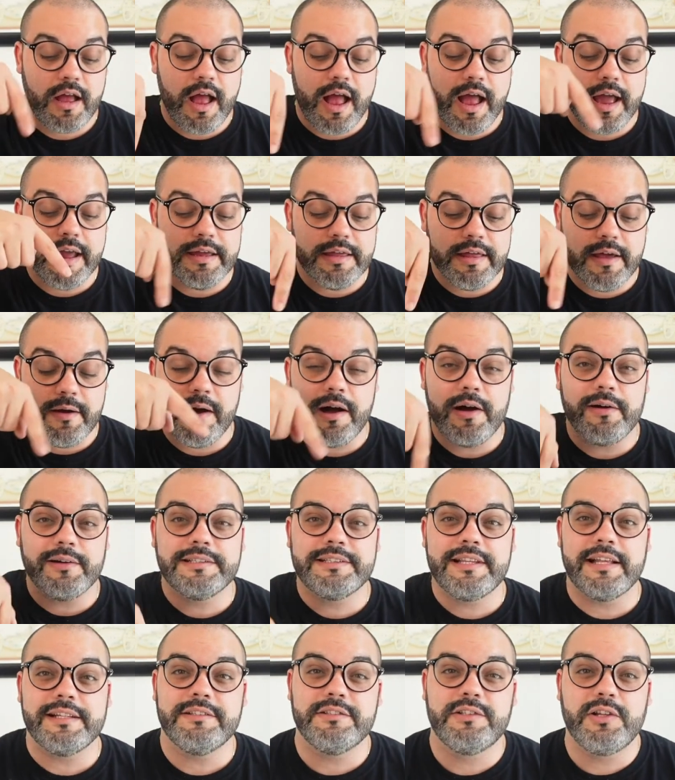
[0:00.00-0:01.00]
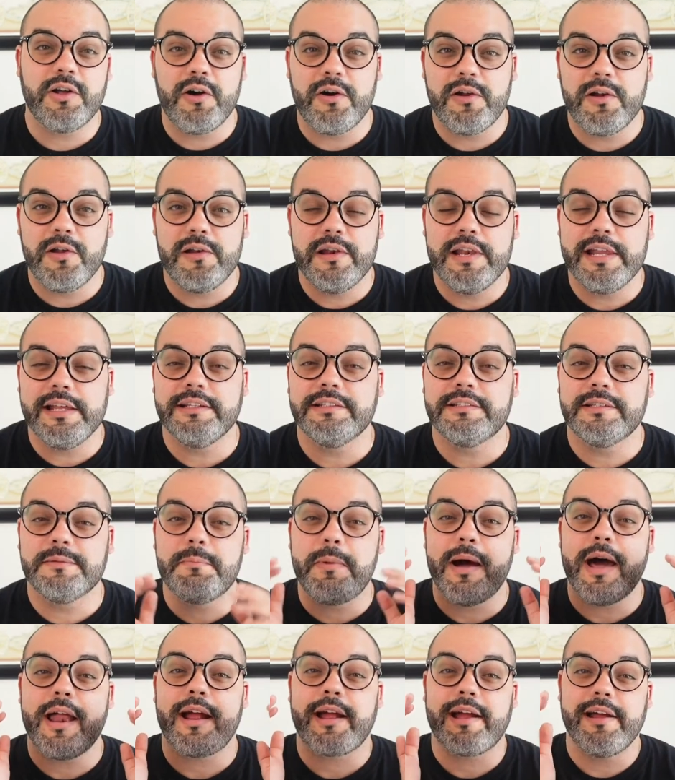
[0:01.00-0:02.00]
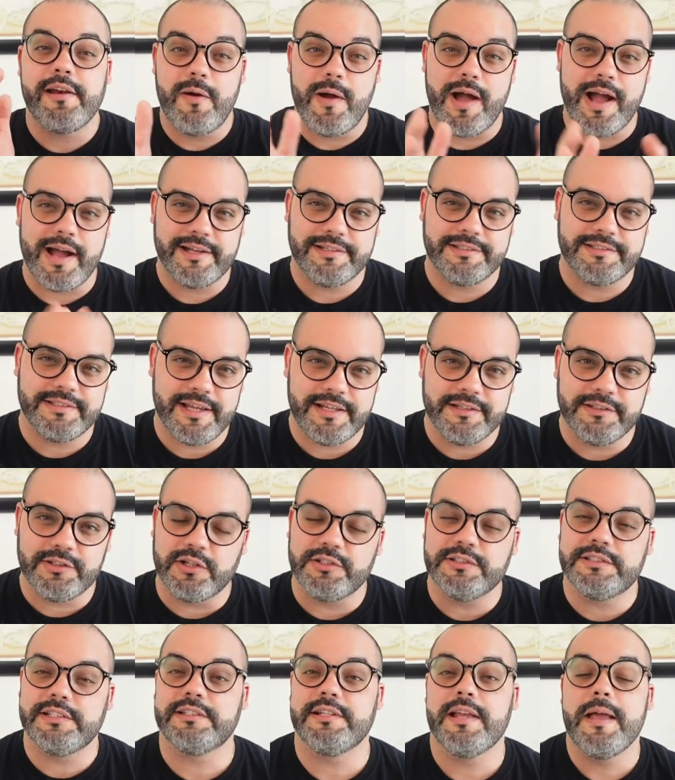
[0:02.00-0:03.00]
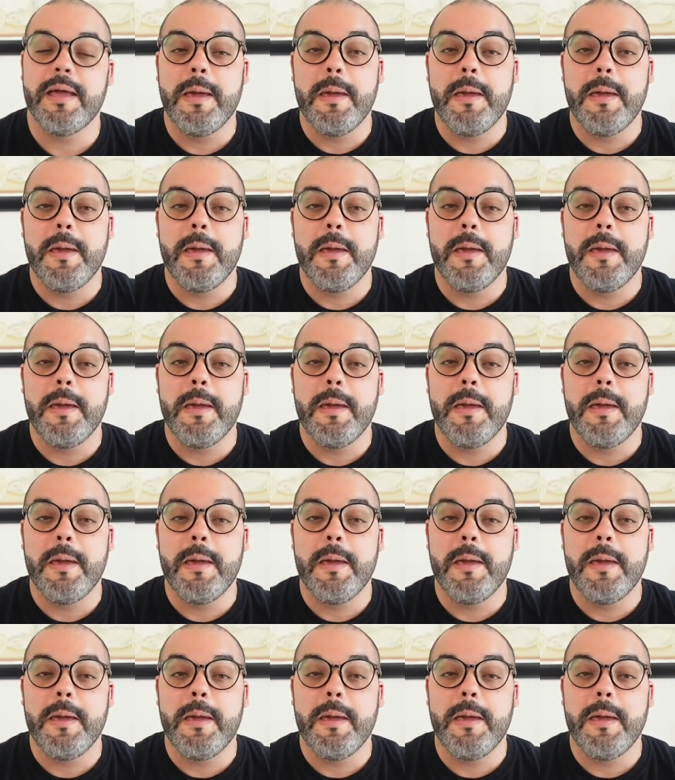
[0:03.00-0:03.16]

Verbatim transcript: ahí debajo están todos los links para que lo hagas. Entonces,